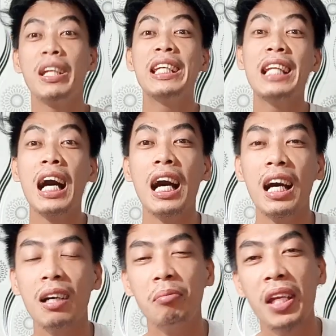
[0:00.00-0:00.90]
Mahina.
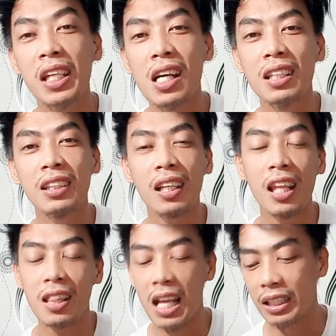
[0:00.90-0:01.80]
Mahina ang
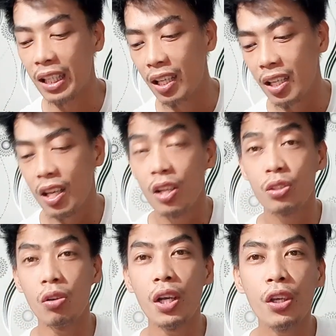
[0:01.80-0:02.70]
internet natin.
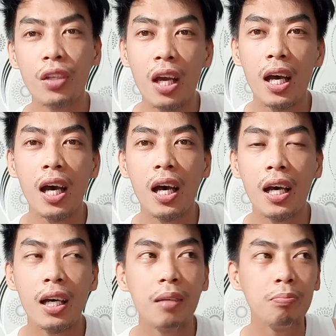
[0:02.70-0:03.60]
So, ngayon,
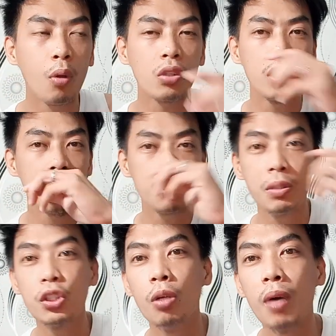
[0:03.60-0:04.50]
uh, for today's
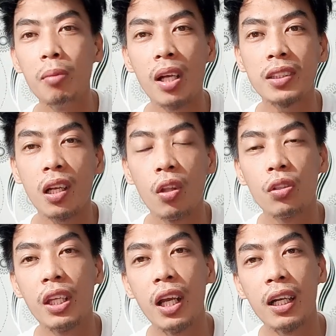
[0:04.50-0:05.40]
video mga Master
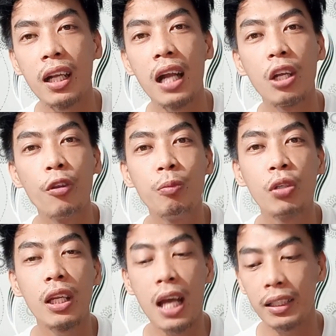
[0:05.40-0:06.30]
Lodi, ang gagawin
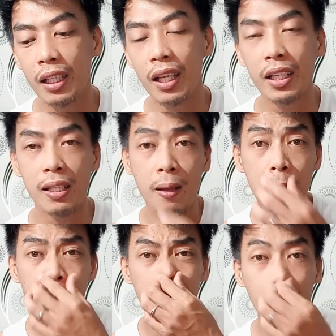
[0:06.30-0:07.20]
muna natin ay
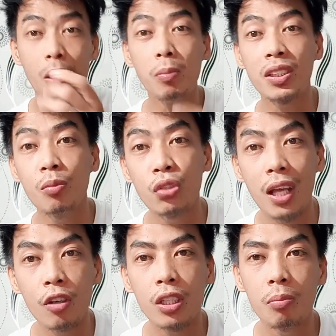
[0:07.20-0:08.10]
magbabasa
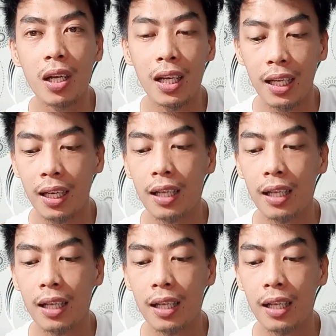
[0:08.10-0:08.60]
muna ako ng mga